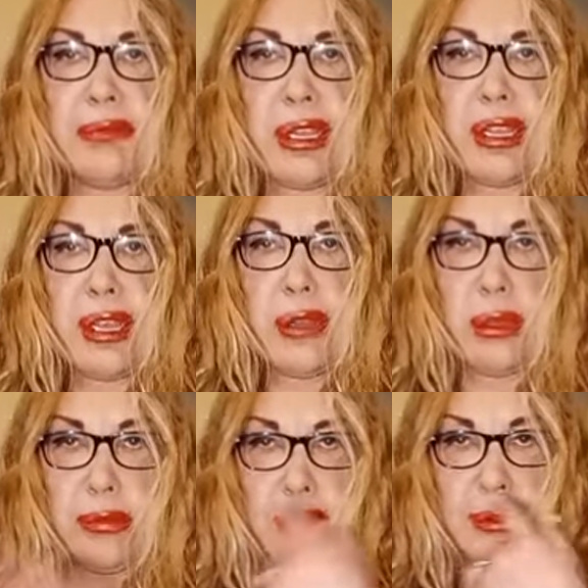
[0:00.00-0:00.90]
dedi, o
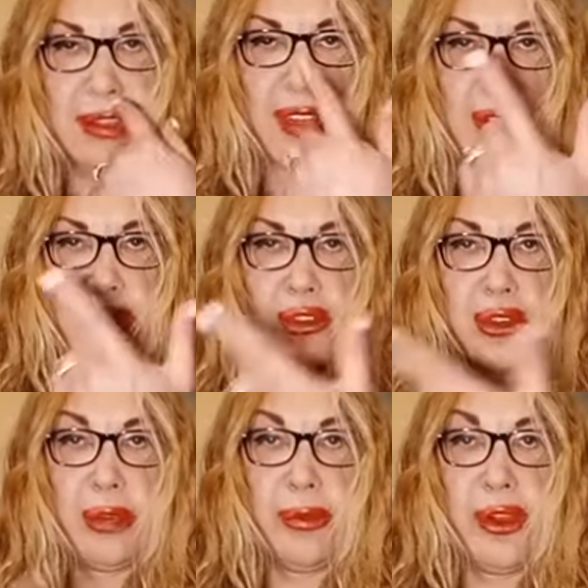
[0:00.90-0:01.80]
da burnundan
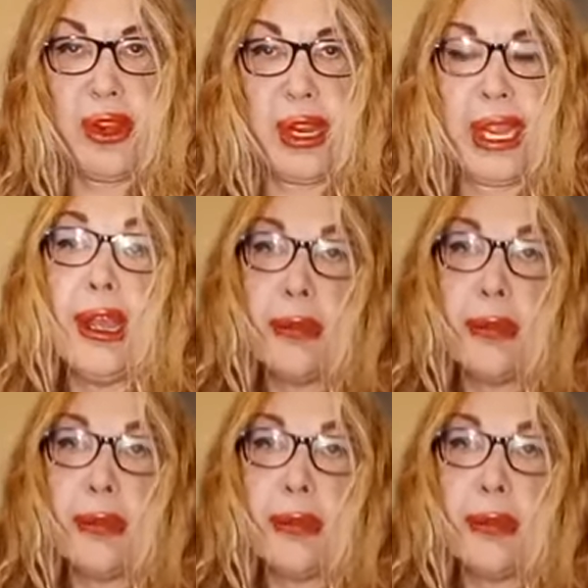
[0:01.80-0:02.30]
konuşuyor böyle.